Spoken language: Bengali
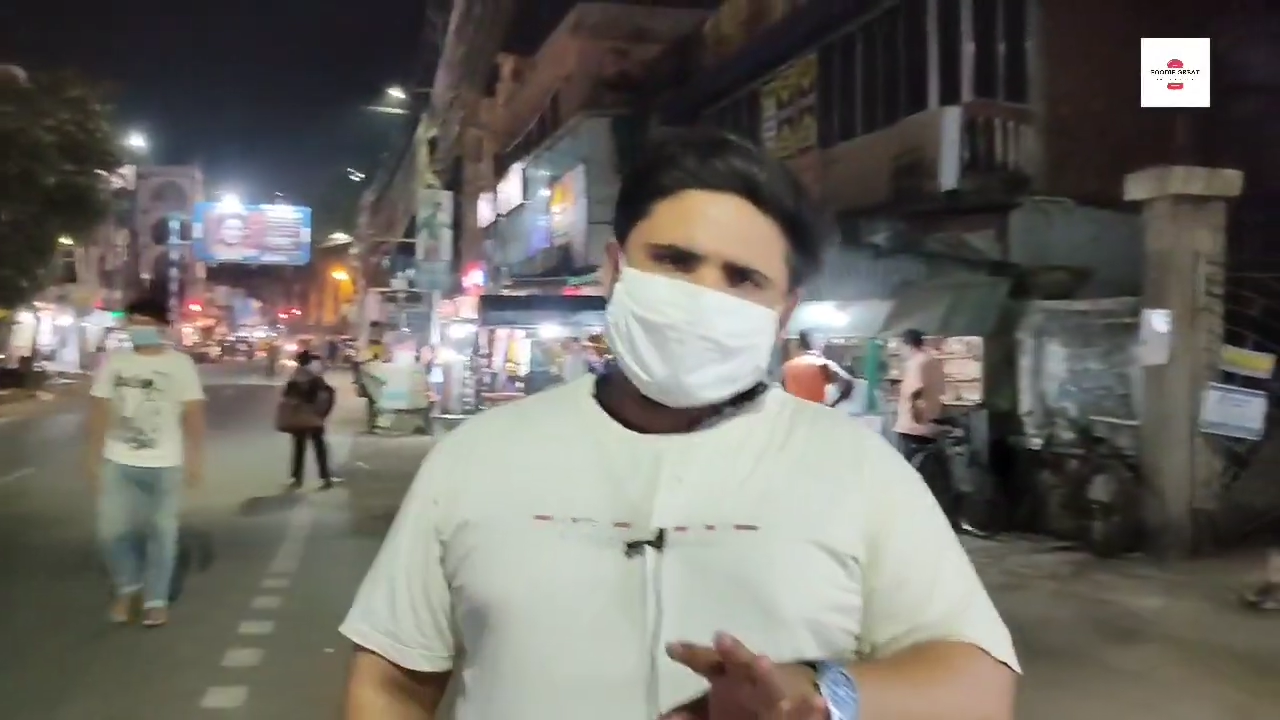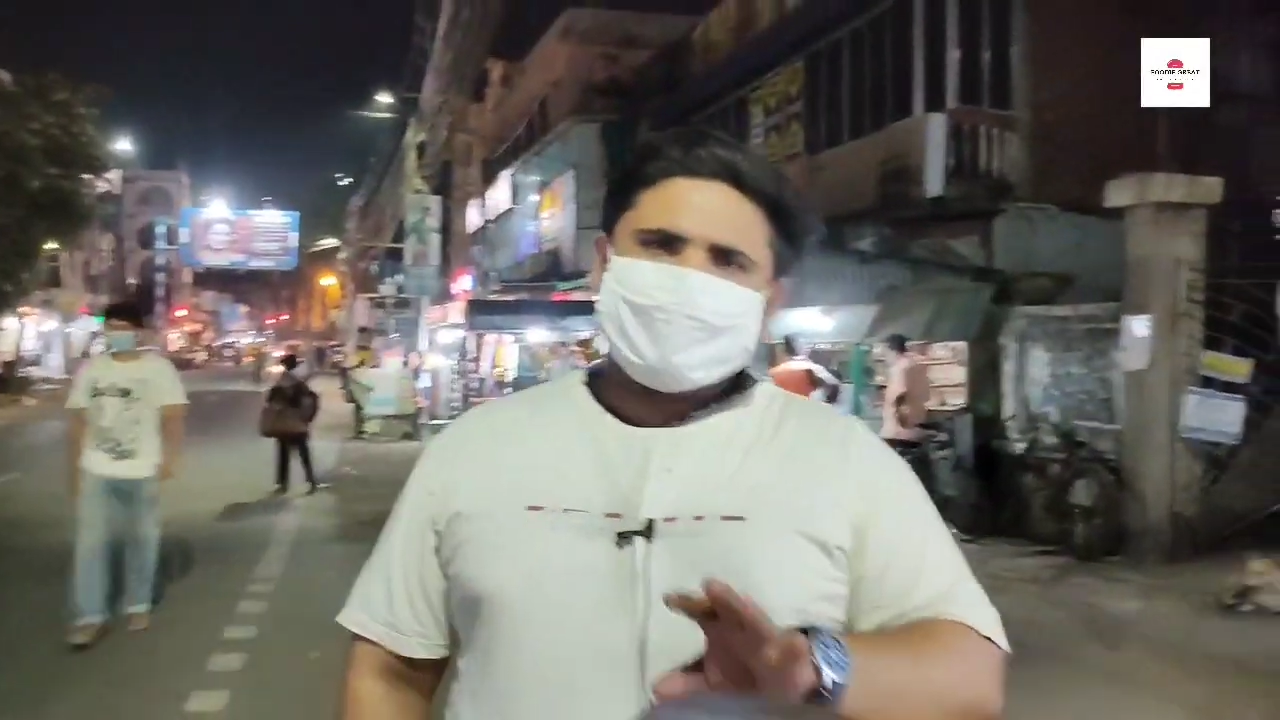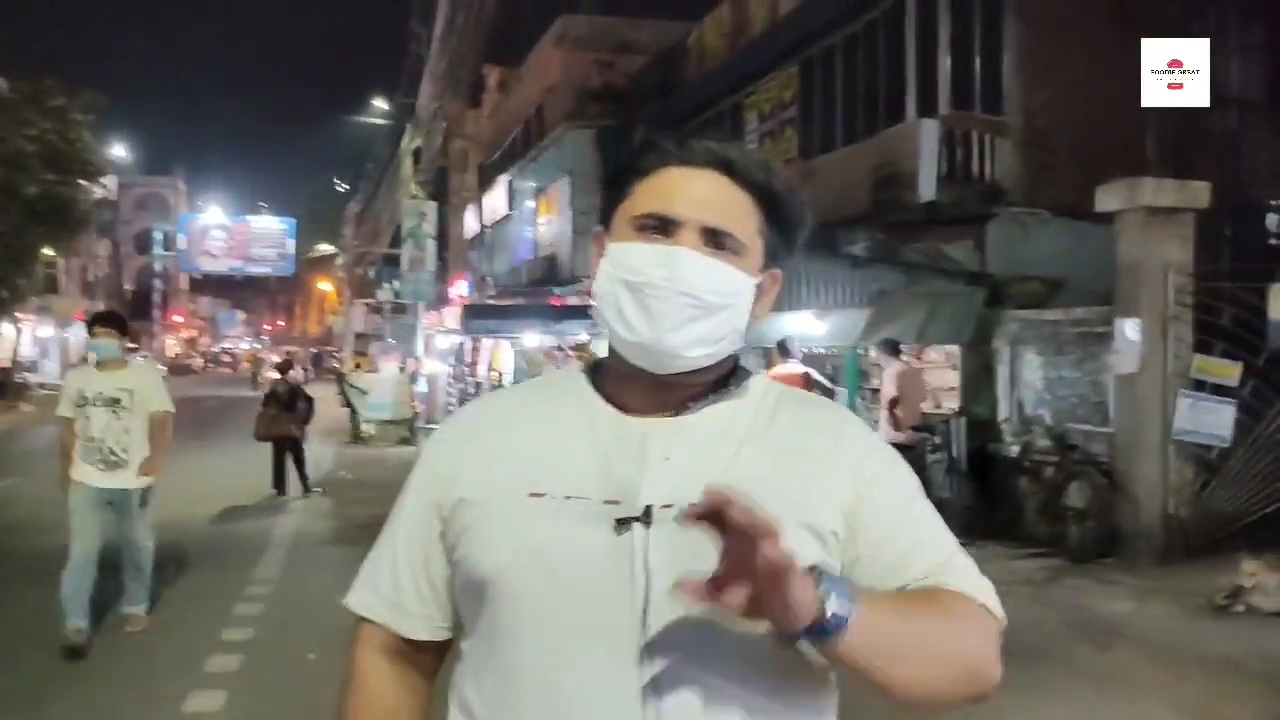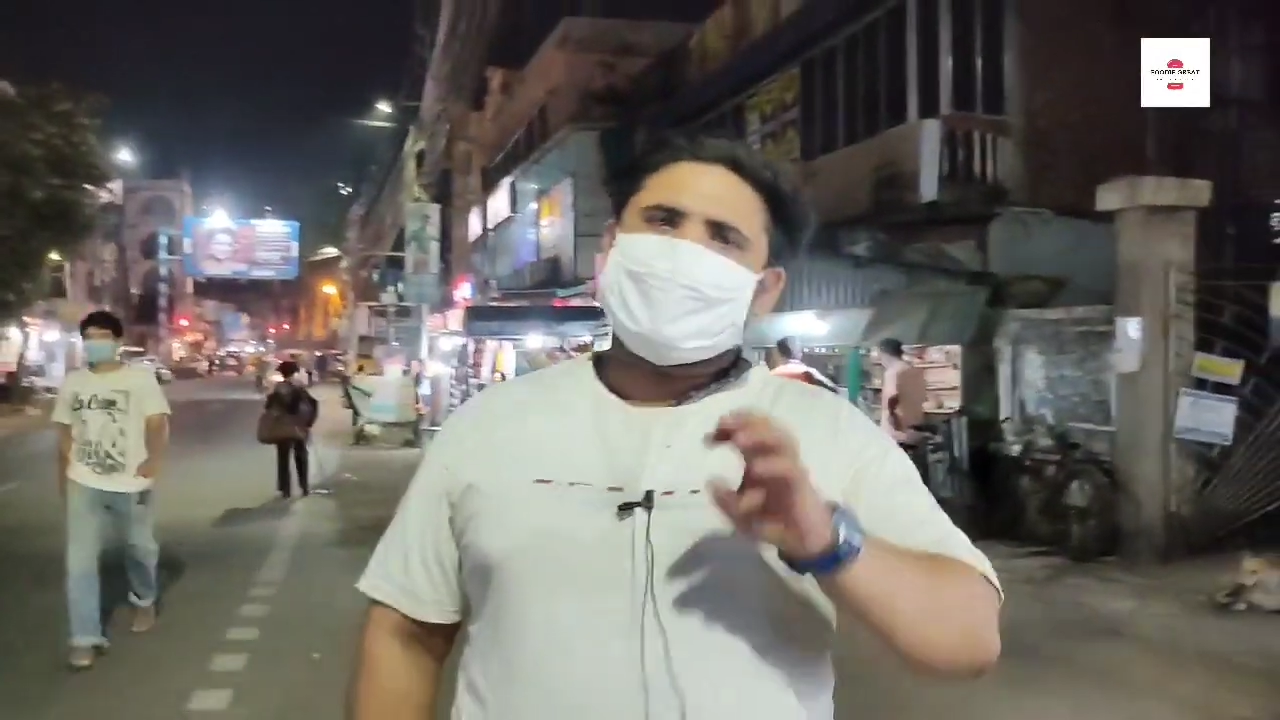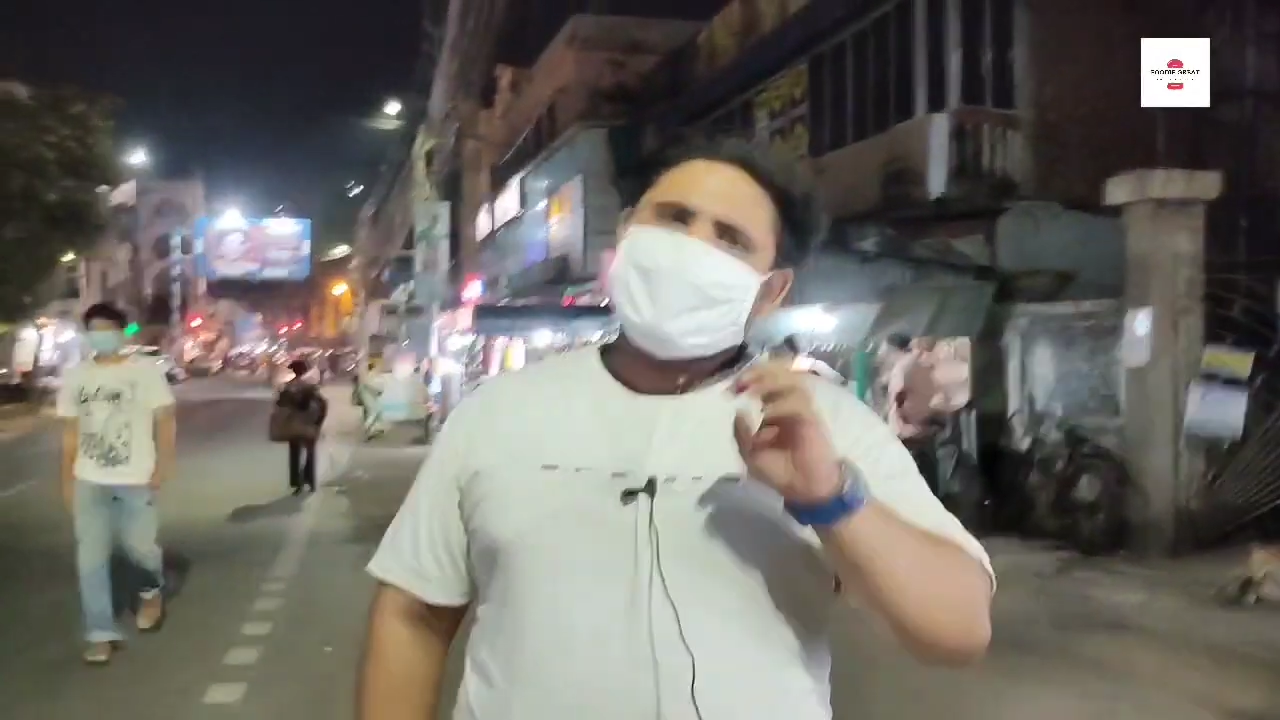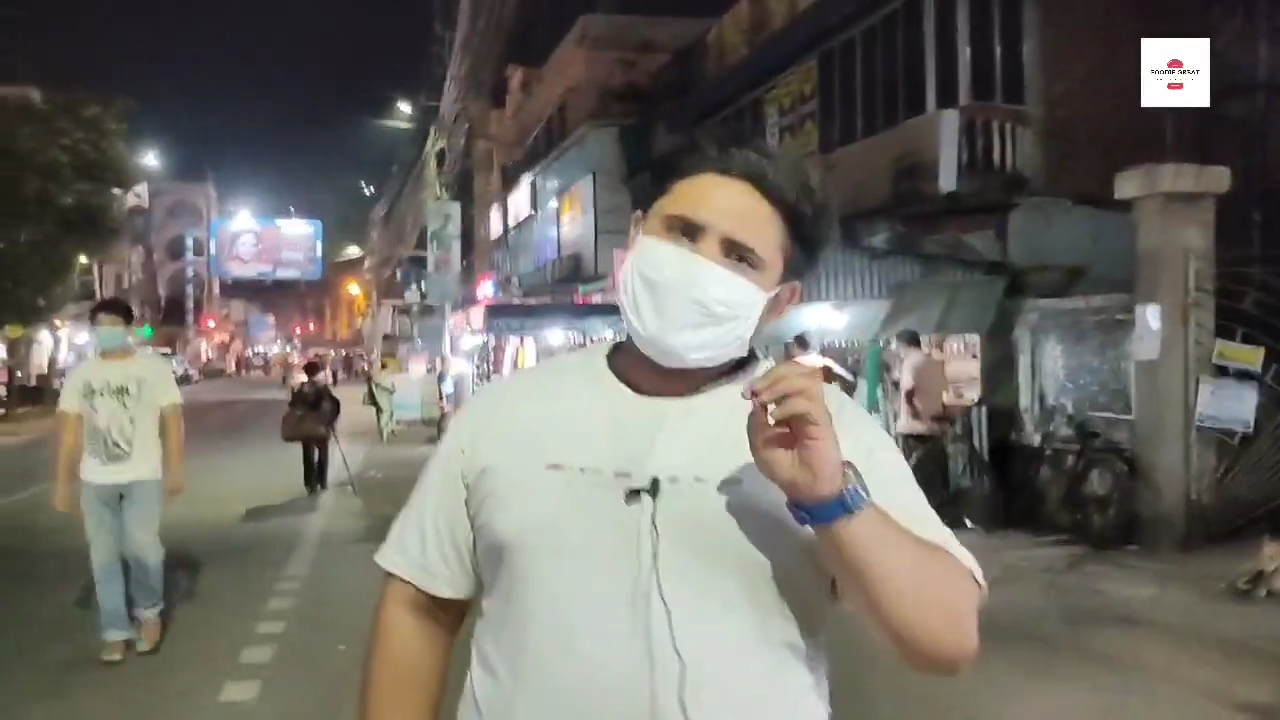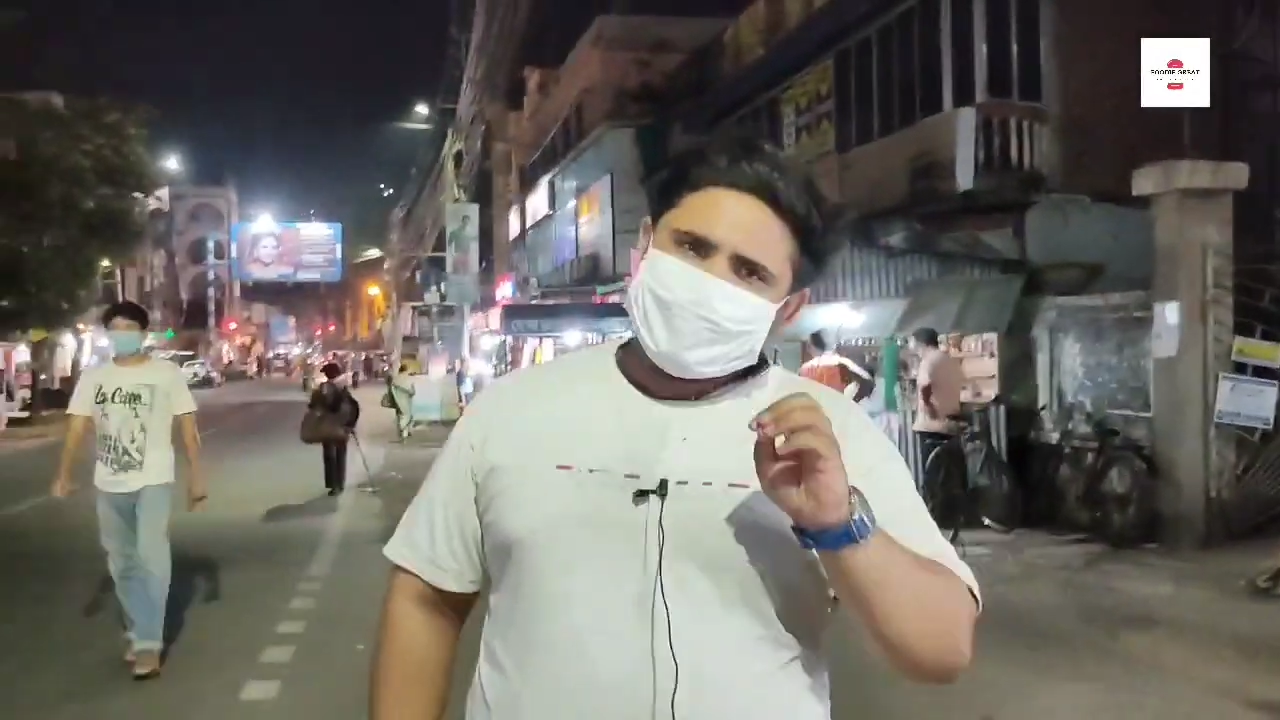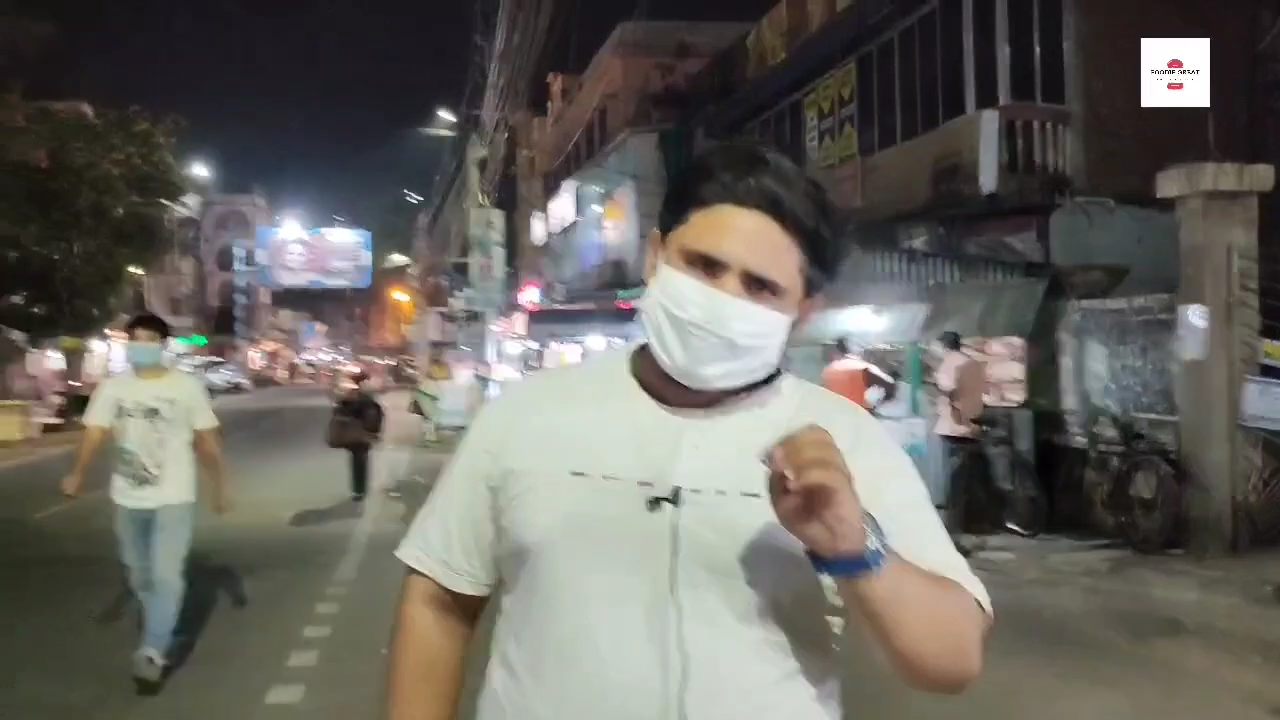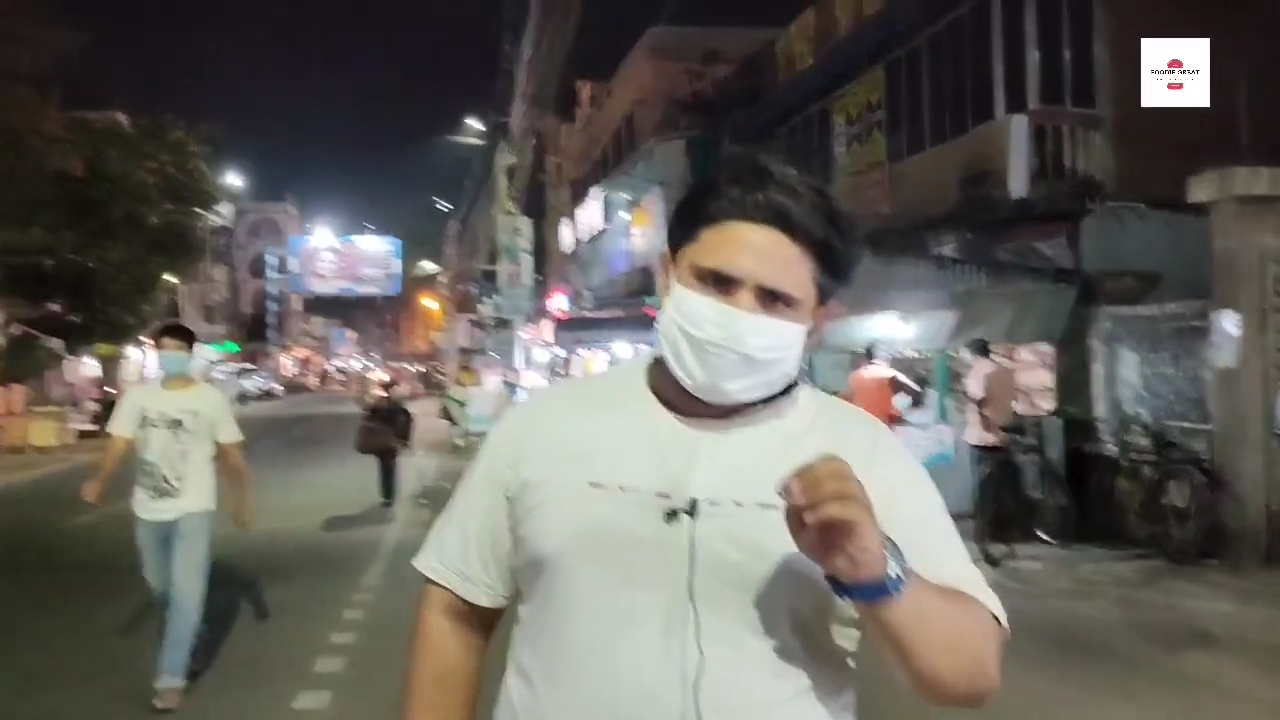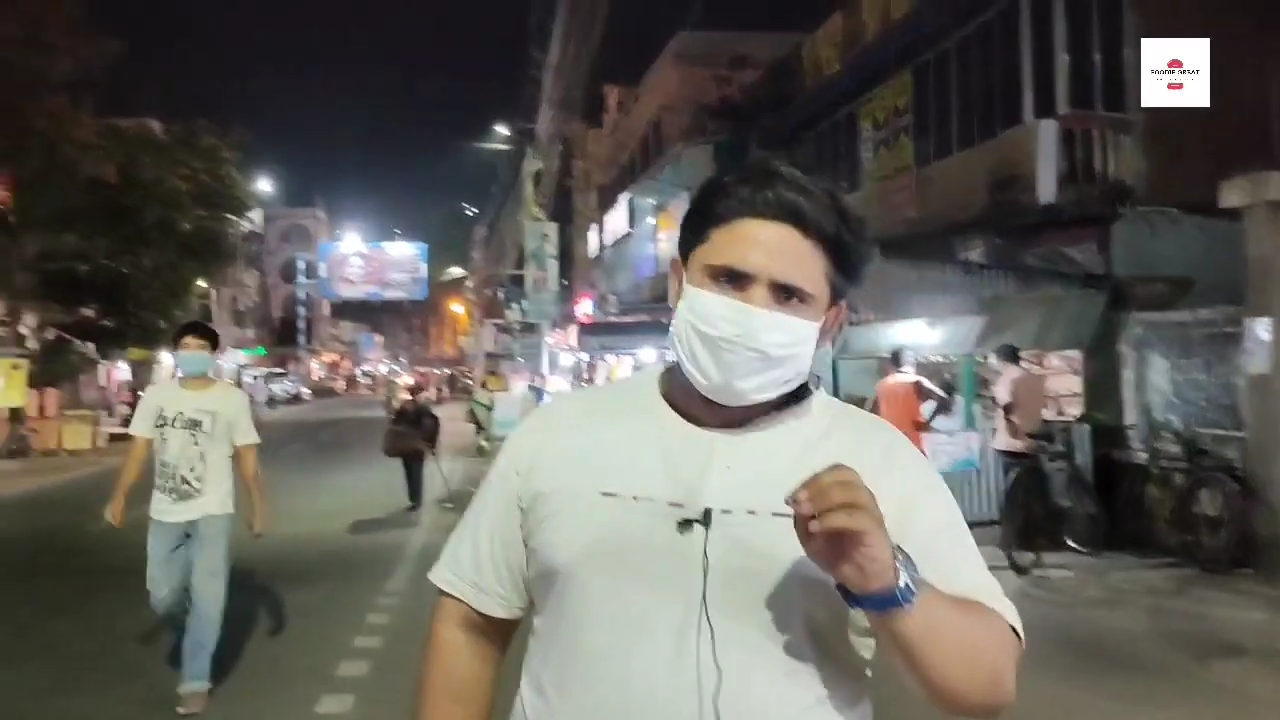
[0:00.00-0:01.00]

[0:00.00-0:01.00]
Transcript: করব তবে তার আগে